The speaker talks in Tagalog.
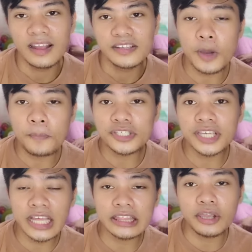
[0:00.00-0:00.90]
So
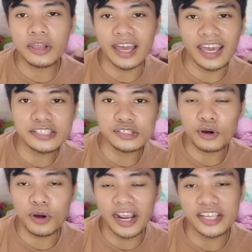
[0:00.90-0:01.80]
proceed na tayo guys.
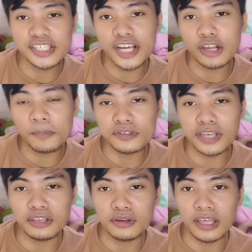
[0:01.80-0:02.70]
So ang i-share ko po sa
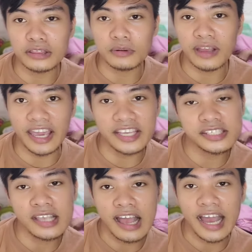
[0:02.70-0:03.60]
inyo dito guys
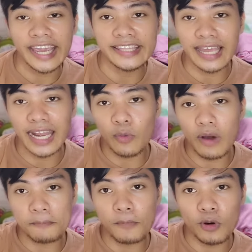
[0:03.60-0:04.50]
ay
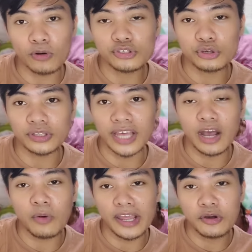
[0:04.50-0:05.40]
dalawa po. So
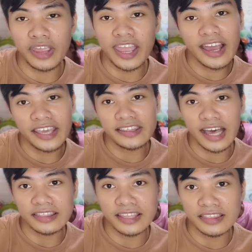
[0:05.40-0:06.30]
dalawa yung i-hide
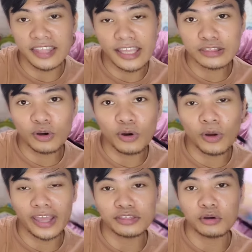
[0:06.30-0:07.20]
natin dito.
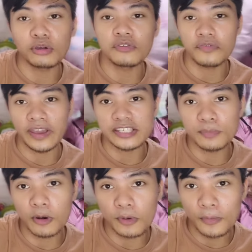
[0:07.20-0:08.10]
Ito yung
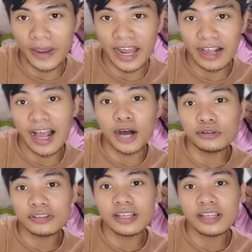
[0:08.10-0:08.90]
Facebook profile account